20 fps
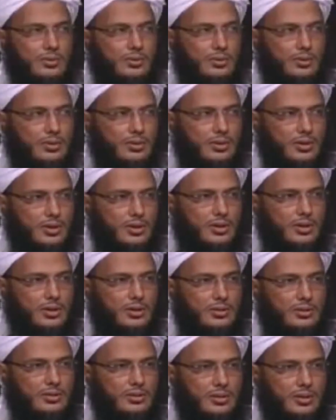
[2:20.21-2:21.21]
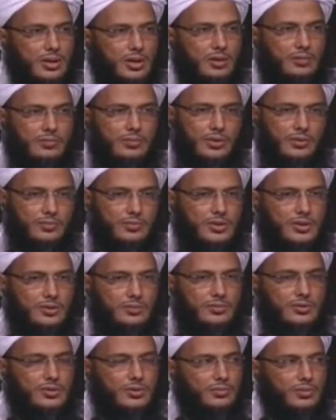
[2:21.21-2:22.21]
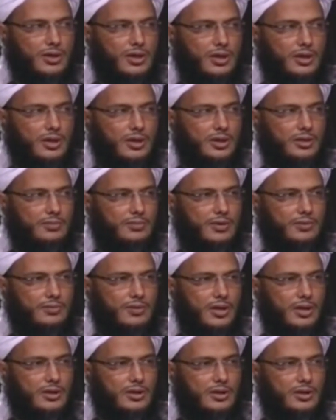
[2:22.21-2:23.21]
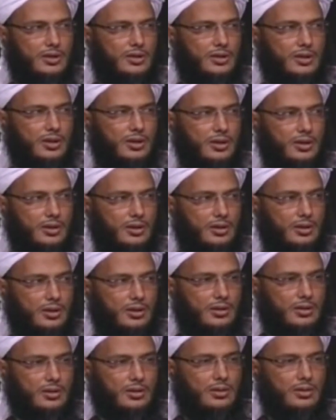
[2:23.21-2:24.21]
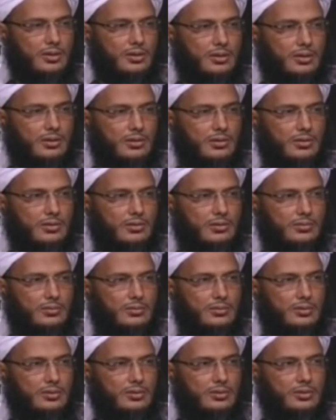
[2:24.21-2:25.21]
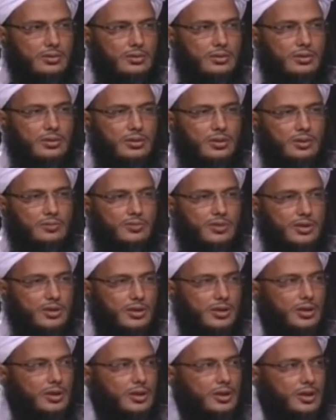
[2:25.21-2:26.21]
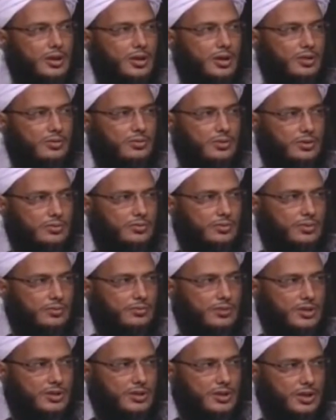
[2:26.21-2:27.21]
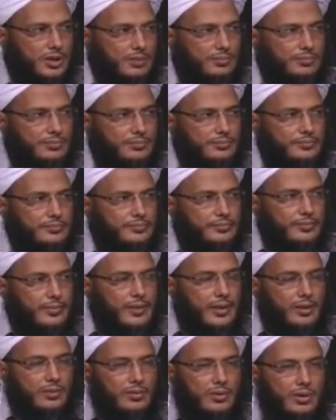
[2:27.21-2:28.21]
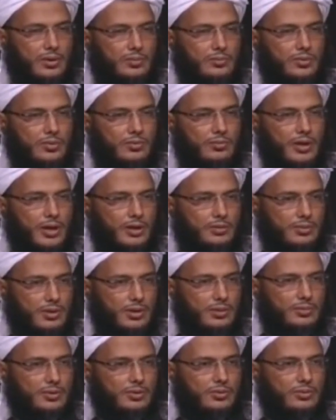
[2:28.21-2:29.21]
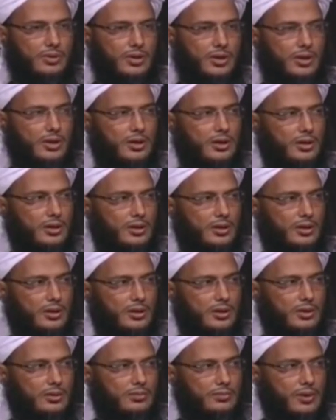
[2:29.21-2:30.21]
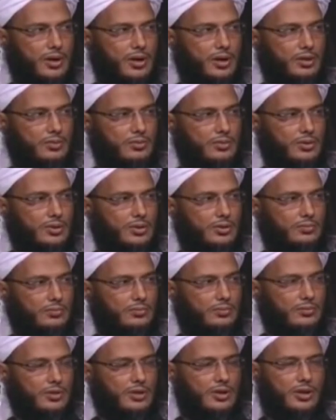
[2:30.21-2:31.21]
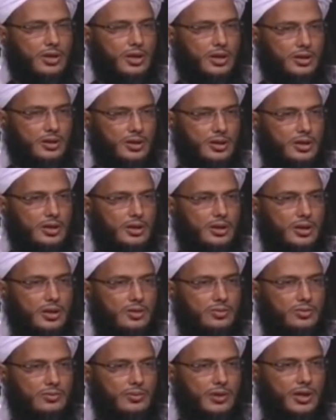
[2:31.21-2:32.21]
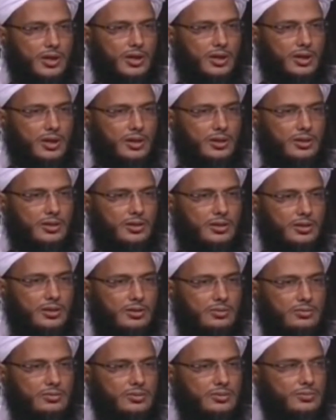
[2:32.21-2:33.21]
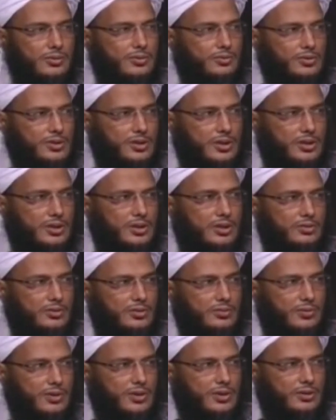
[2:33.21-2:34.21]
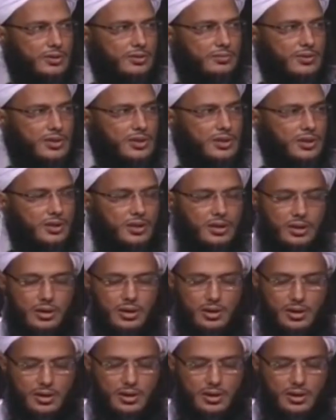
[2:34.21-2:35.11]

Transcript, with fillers: سمى المسلم عليه ذلك آه، نعم فالمسلم يسمي عليه كما في حديث النبيط الذين كانوا يأتون من الشام ولهم لحمان فيبيعونها فقالوا إنهم لا ندري هل ذكر اسم الله عليه أو اسم العزيري أو اسم المسيح